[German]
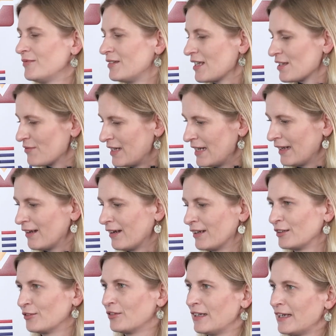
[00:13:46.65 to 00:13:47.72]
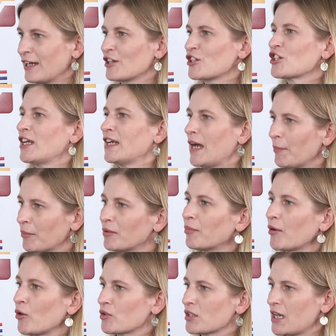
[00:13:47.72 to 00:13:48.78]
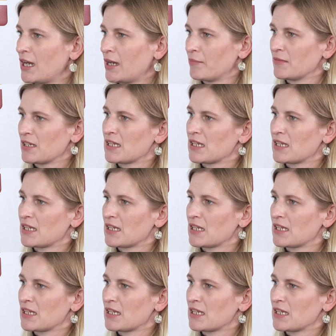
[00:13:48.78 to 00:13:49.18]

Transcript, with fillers: dass wir Lehrerinnen und Lehrerstellen abgebaut haben.